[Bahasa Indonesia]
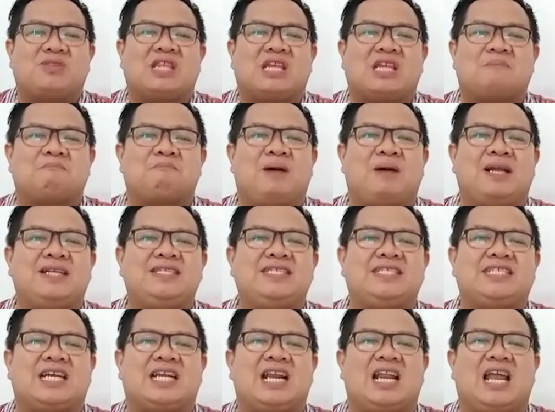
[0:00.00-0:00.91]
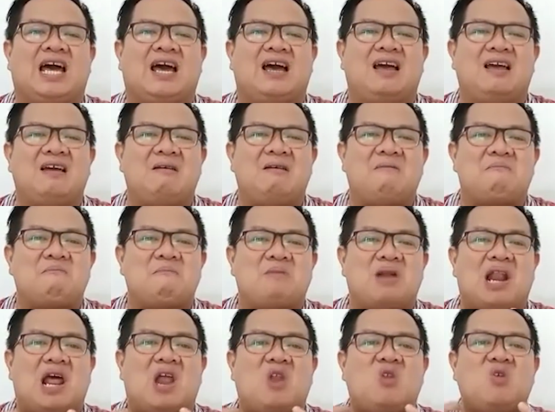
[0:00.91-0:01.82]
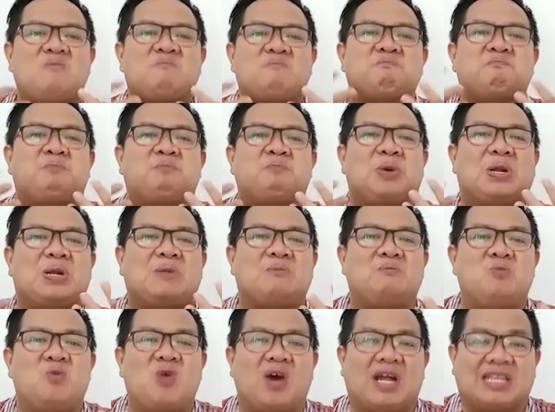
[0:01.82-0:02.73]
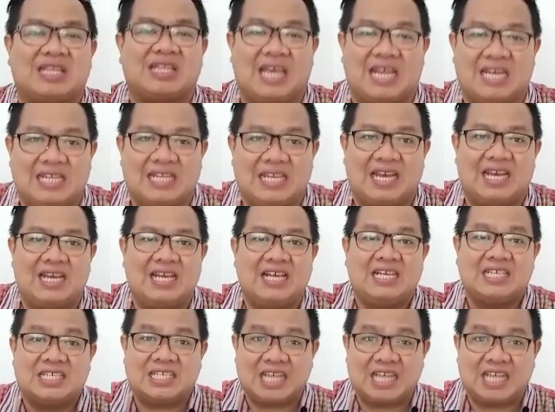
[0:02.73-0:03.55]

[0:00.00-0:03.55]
terpancarlah melalui perbuatannya.